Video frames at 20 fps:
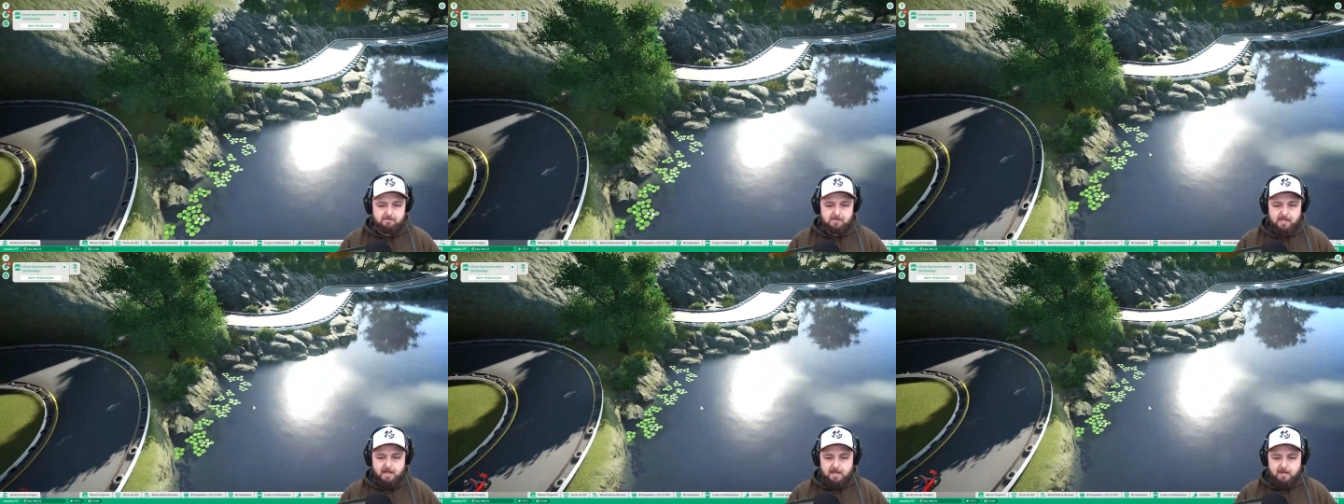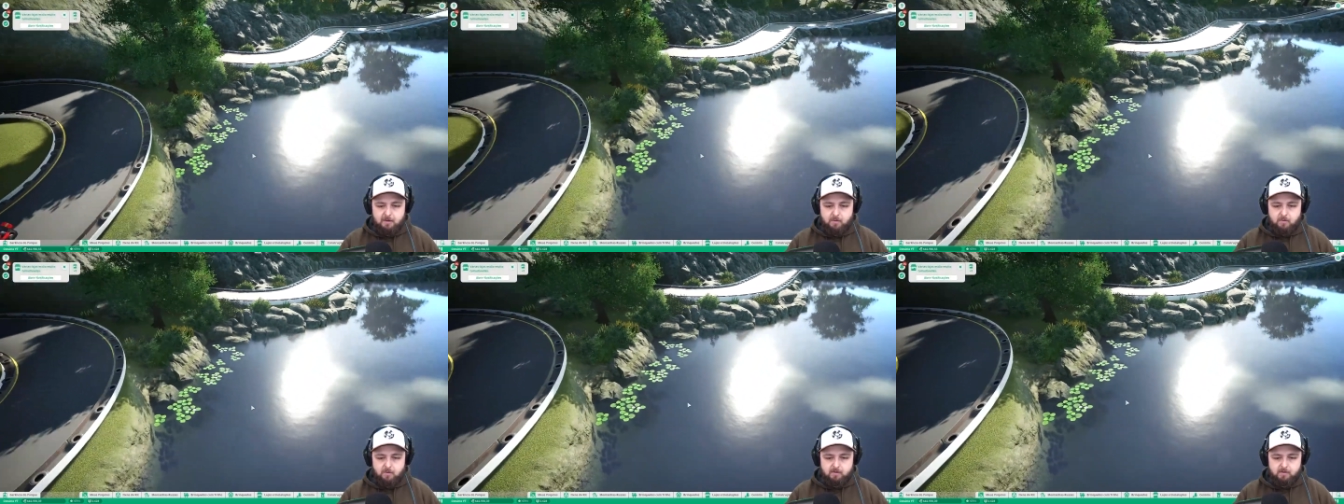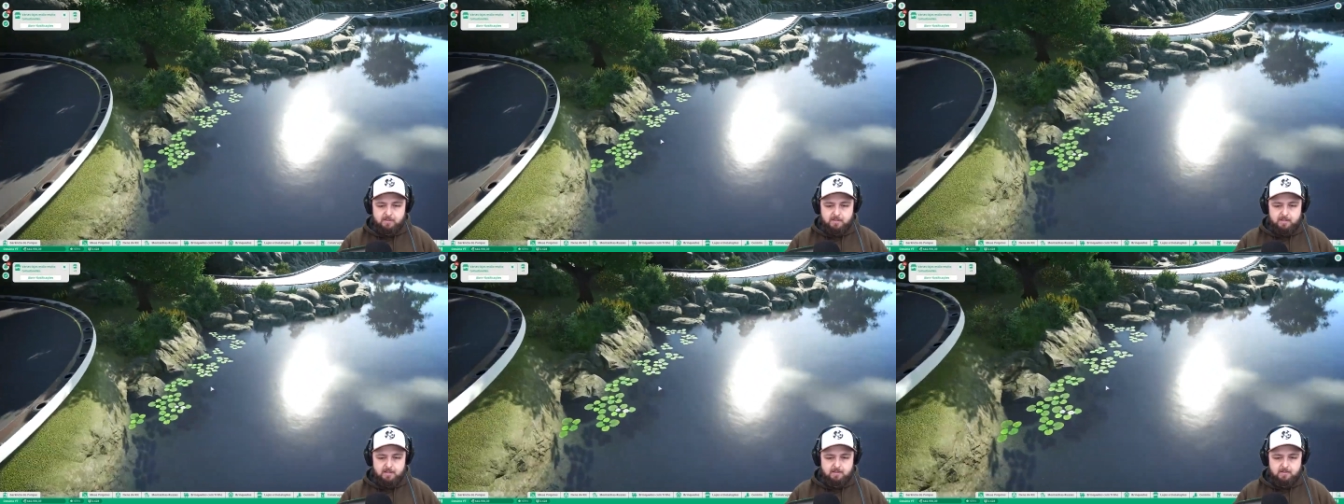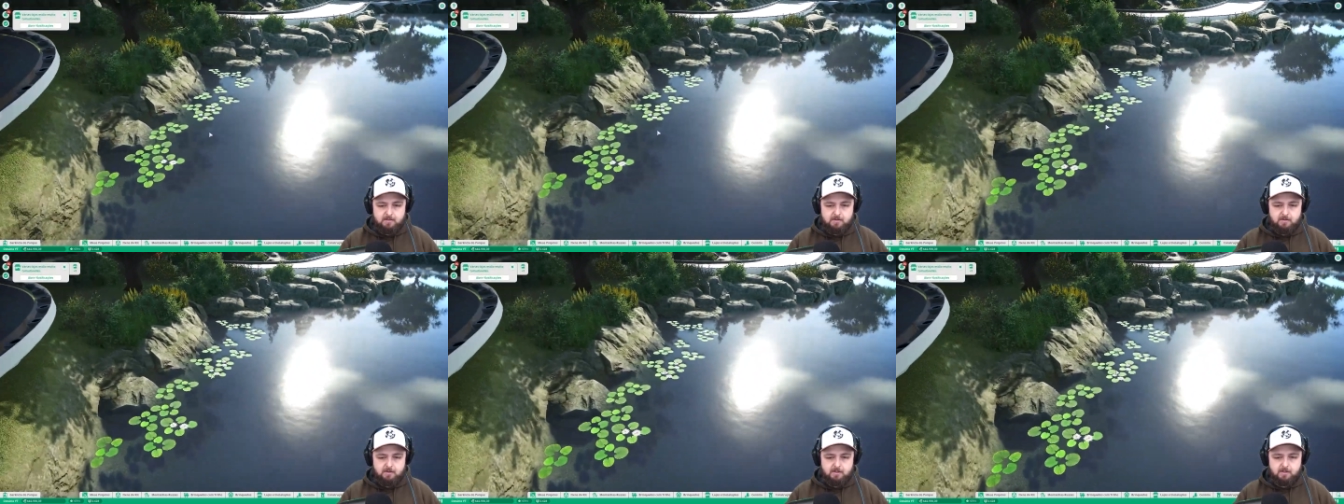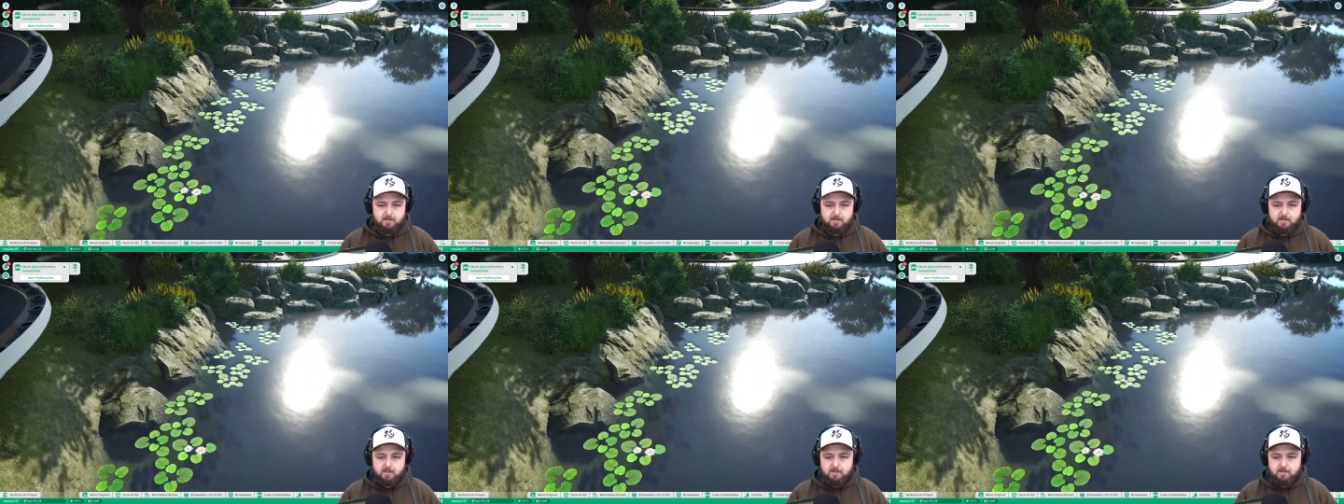Ah, coloquei aqui, ó,
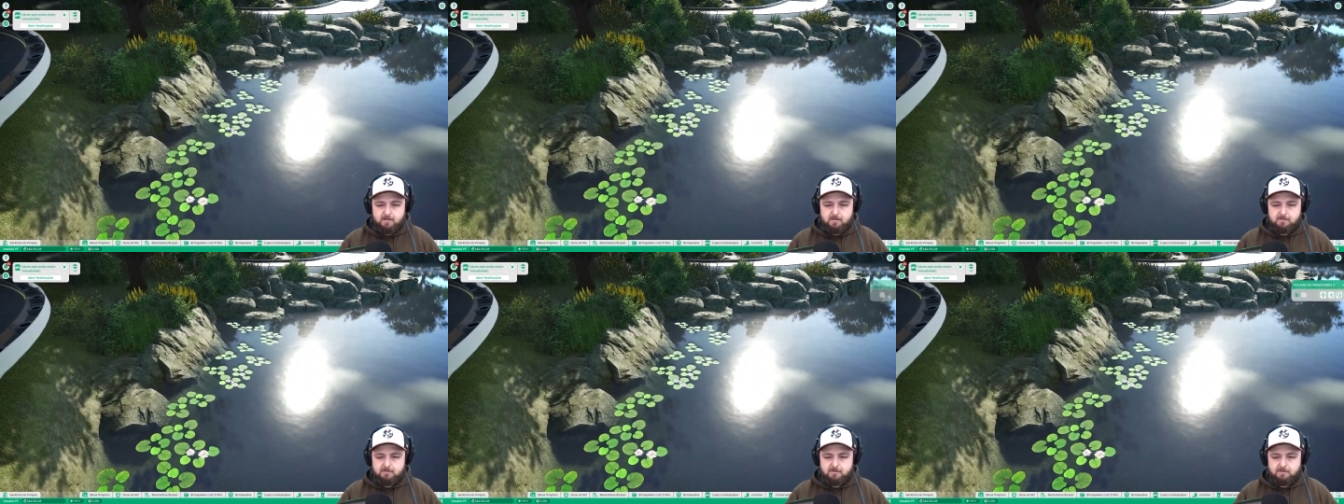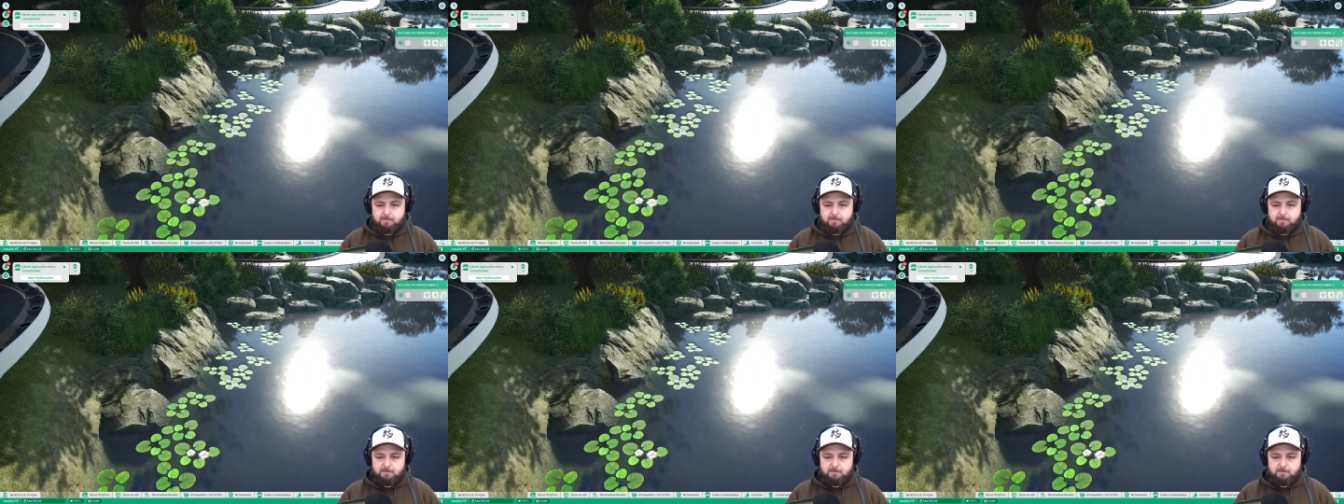essa